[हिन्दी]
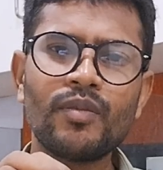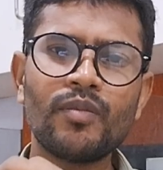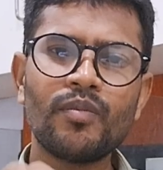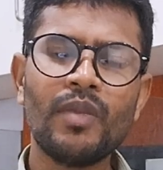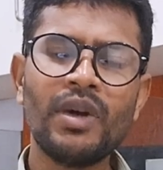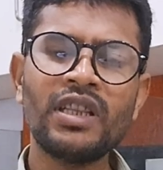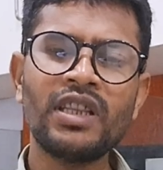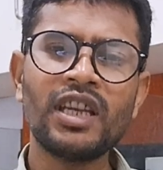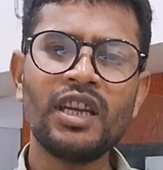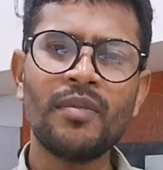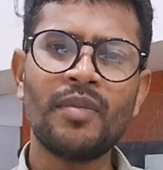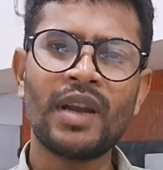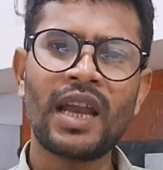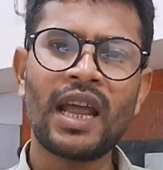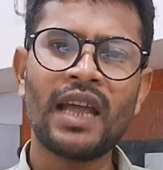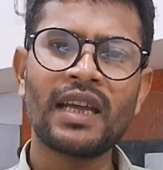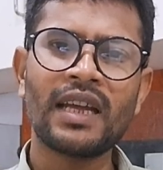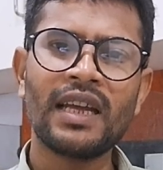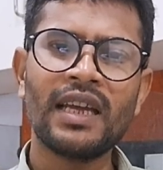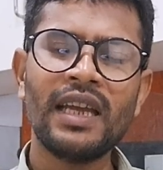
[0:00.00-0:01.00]
मंत्री
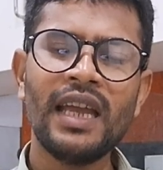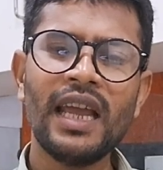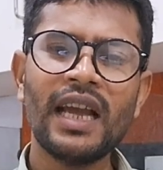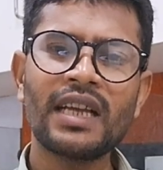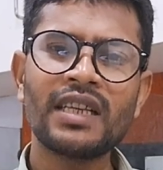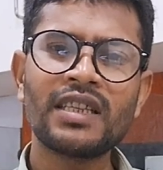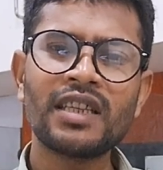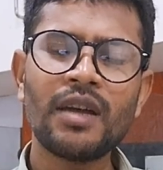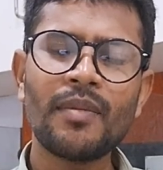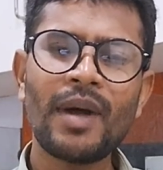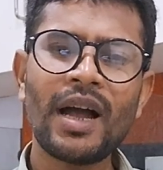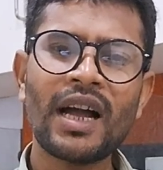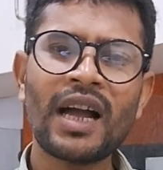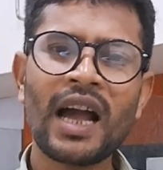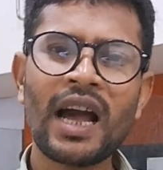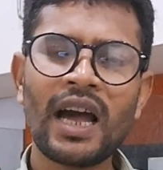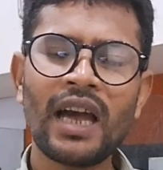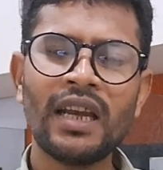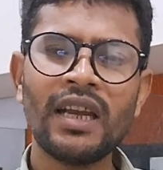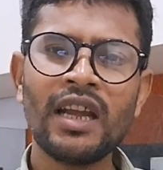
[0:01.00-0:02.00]
बनाएगा एक जमा
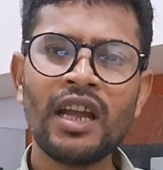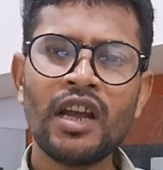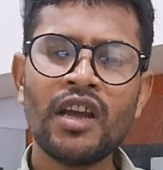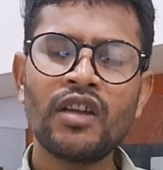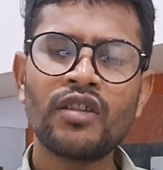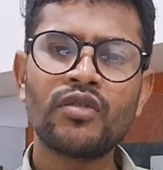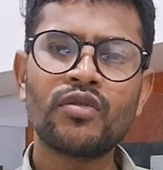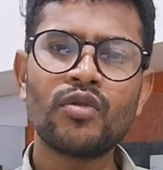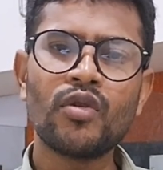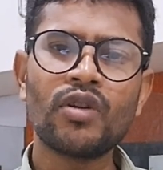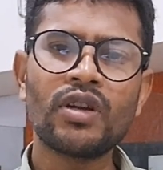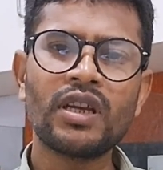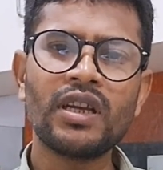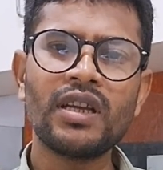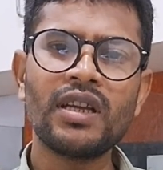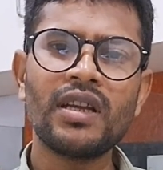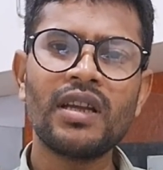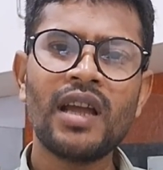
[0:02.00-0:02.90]
खान जो कि